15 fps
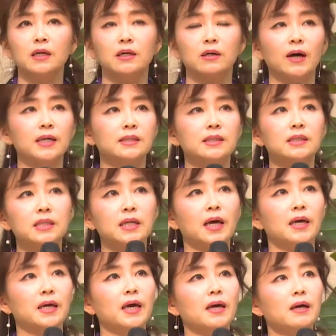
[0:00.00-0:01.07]
그러한
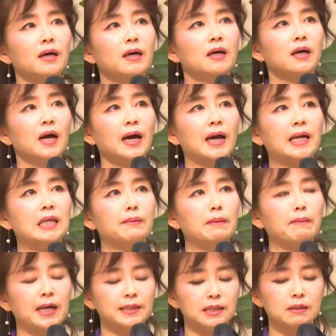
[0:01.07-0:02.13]
시대에 하나님의
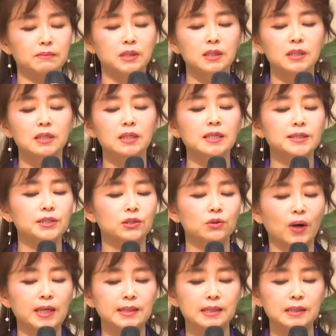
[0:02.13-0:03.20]
말씀은
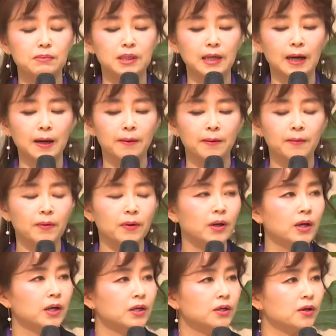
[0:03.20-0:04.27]
들리지도 않습니다.
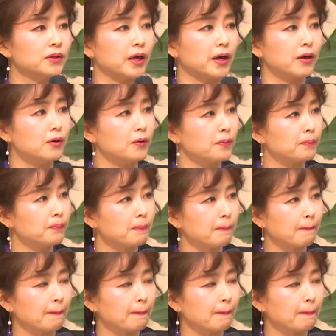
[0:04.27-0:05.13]
그런데요,